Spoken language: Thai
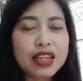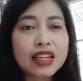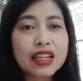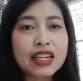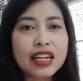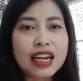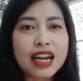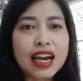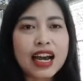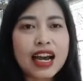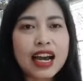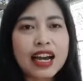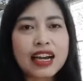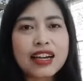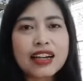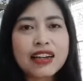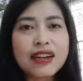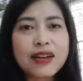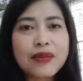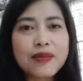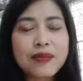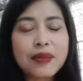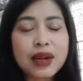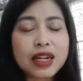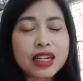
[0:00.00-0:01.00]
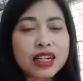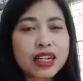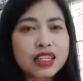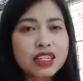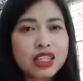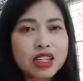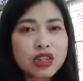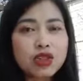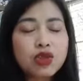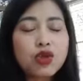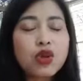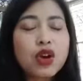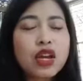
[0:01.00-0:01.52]
นะคะ มันก็จะ
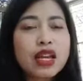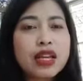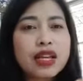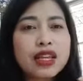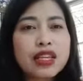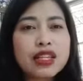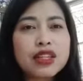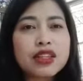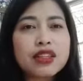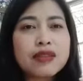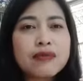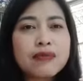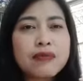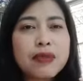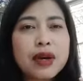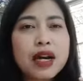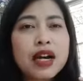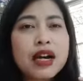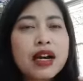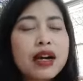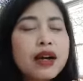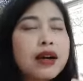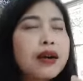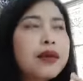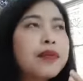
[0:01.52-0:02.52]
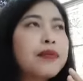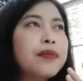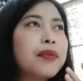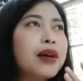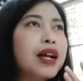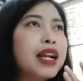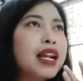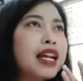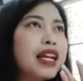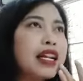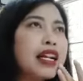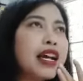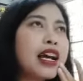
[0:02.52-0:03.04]
ช่วยเพิ่มอะไร
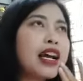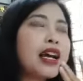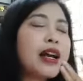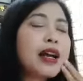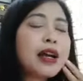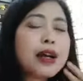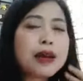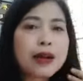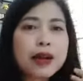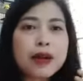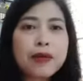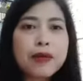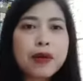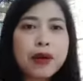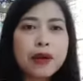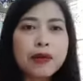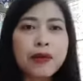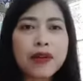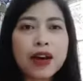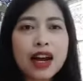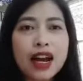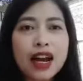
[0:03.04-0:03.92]
นะเขาบอกว่า